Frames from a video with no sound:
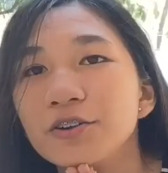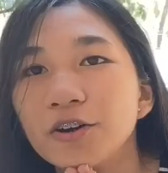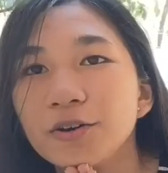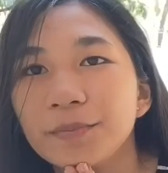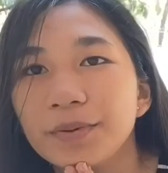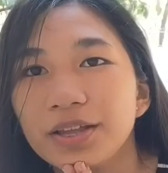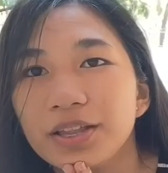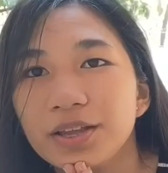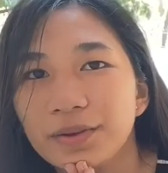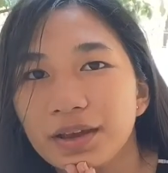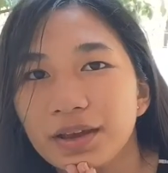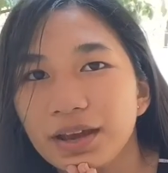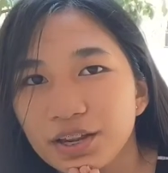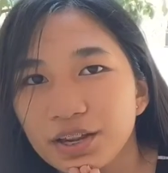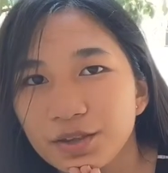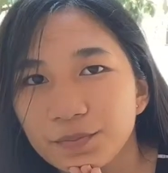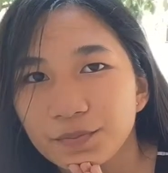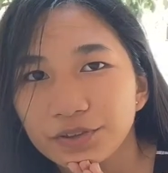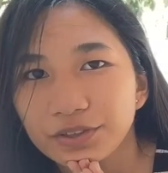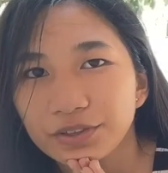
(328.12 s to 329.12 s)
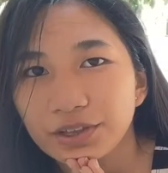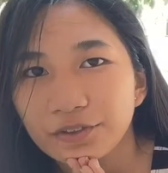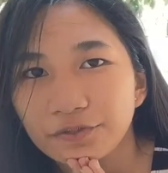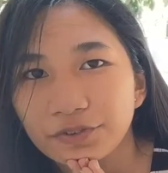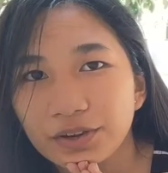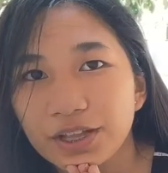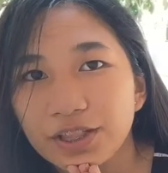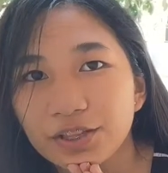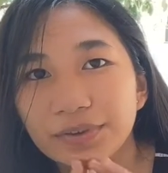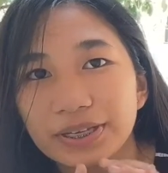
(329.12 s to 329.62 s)
Bago ko pala
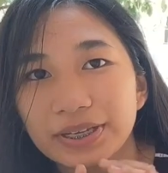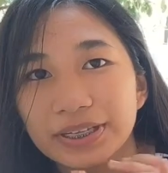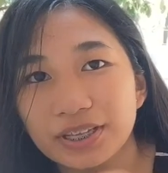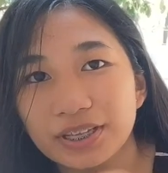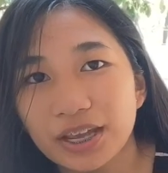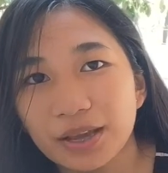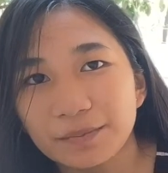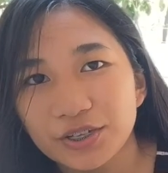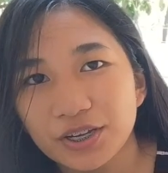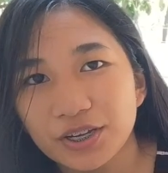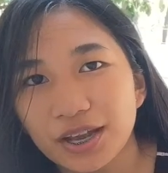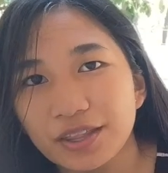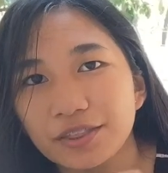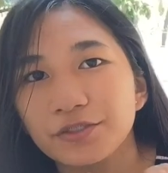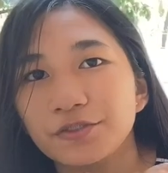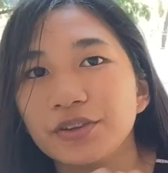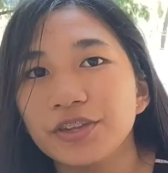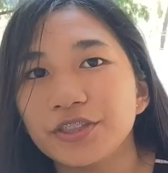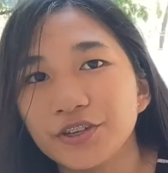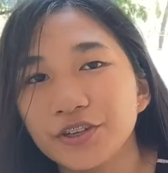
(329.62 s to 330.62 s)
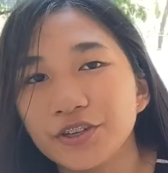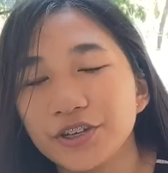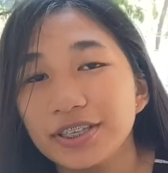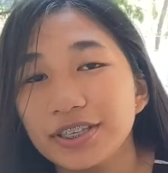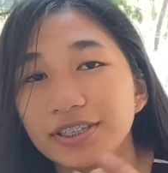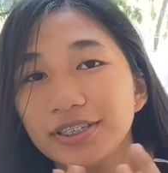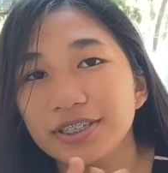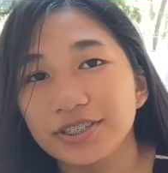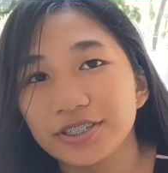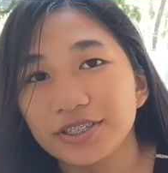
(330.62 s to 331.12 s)
makalimutan, follow my Snapchat,
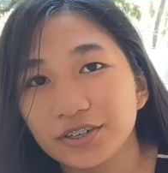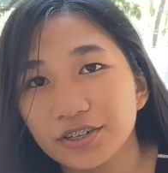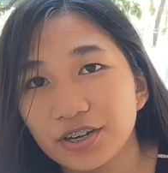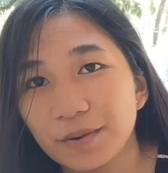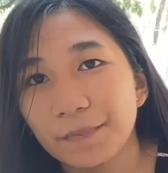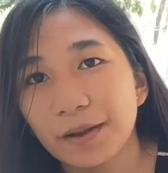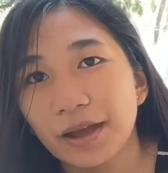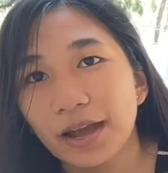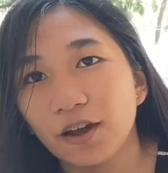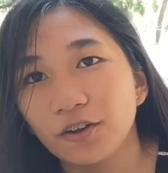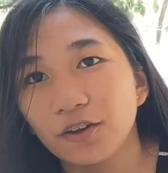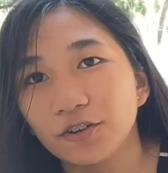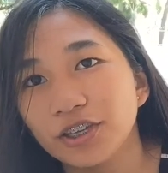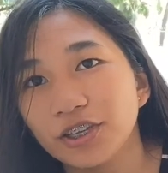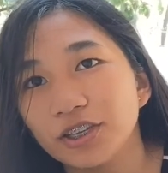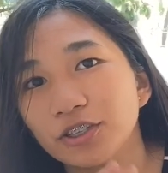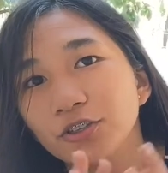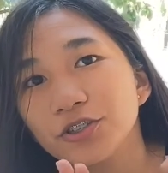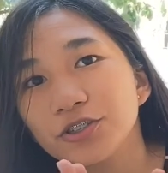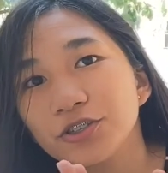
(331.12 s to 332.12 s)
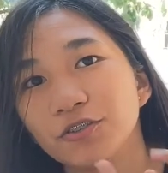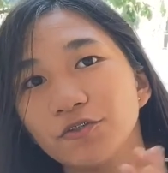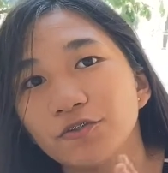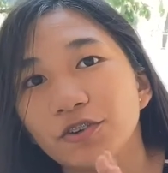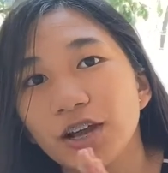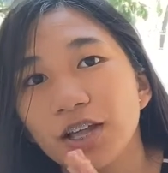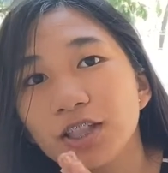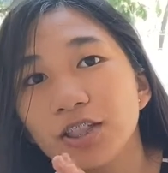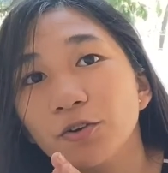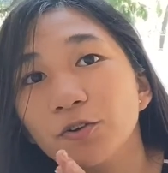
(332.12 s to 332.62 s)
Twitter, and Instagram account. And
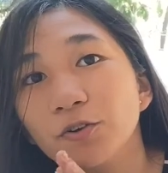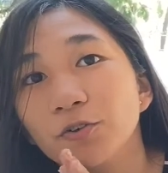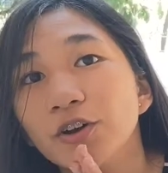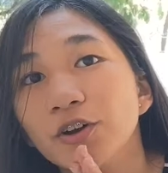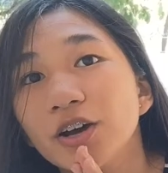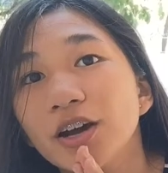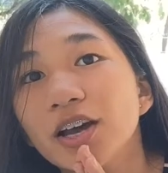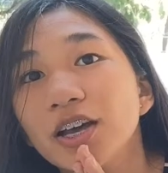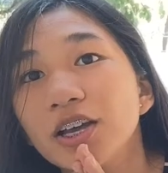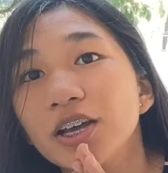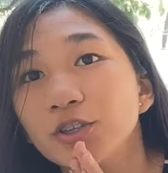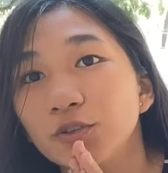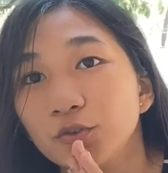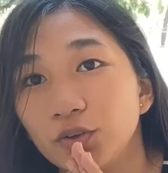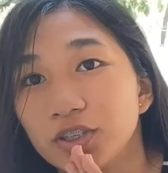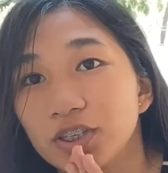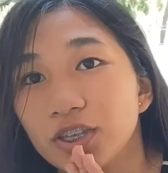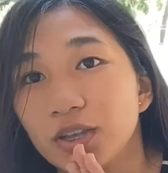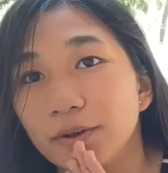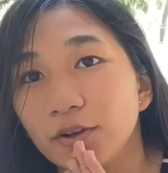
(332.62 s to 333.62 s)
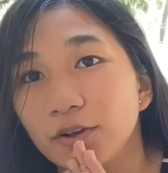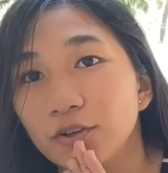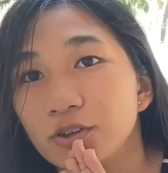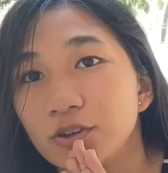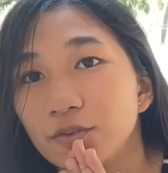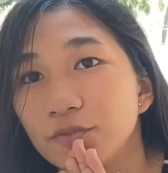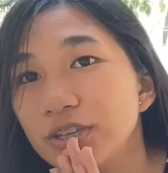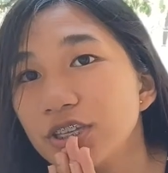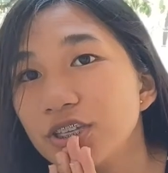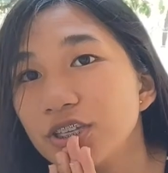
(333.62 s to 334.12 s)
also follow yung
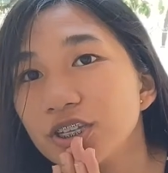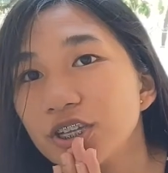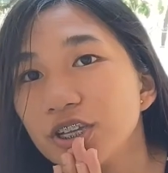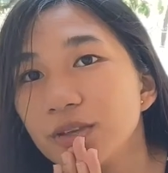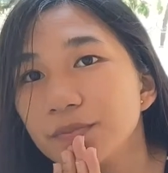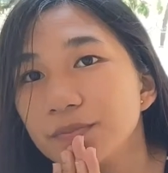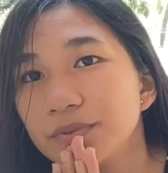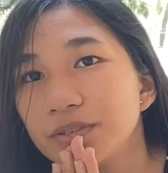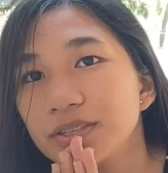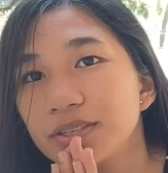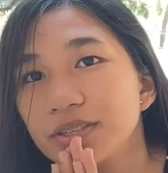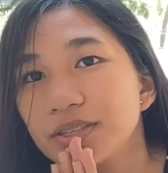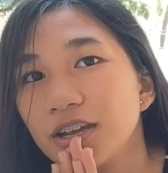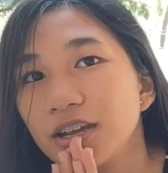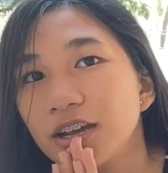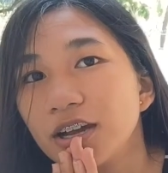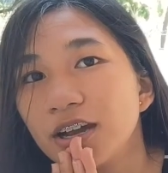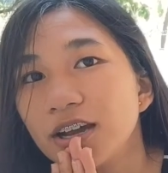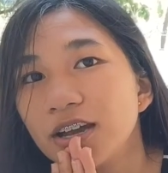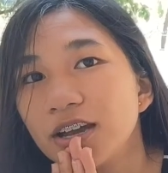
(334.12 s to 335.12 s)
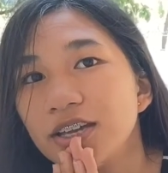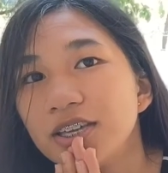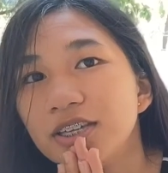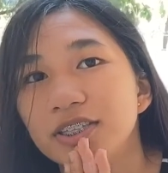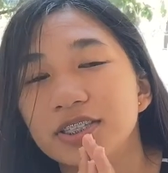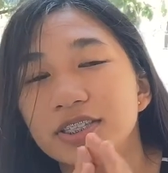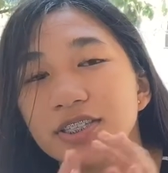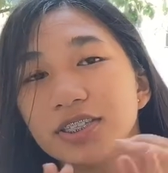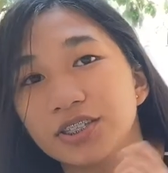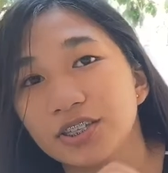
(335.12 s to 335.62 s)
kasama ko sa Wing James,
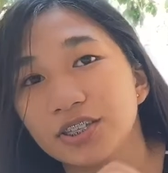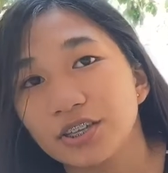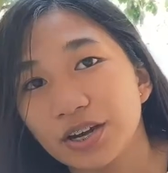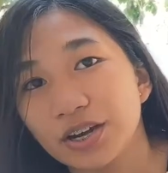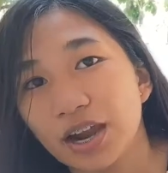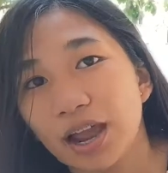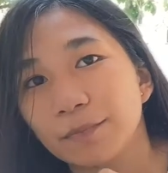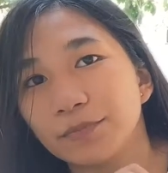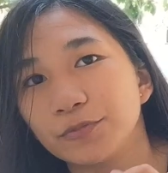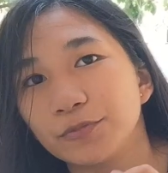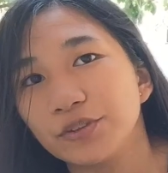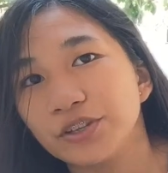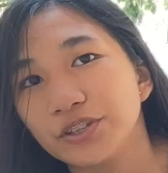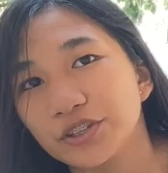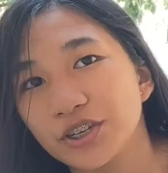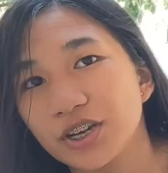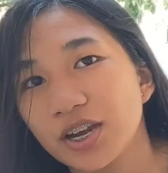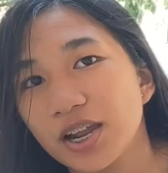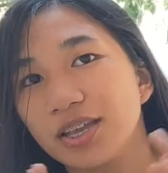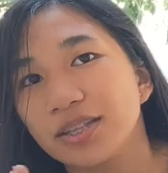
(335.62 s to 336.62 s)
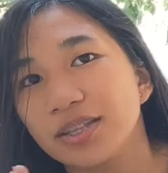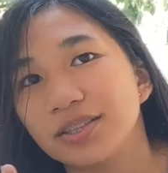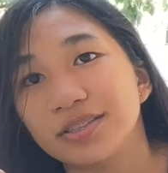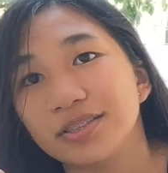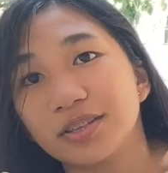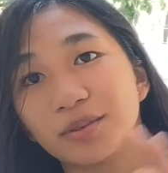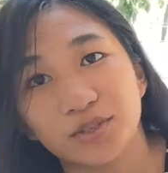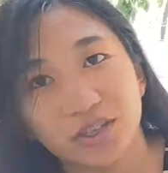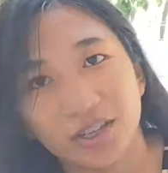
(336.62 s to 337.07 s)
his Instagram, Twitter, and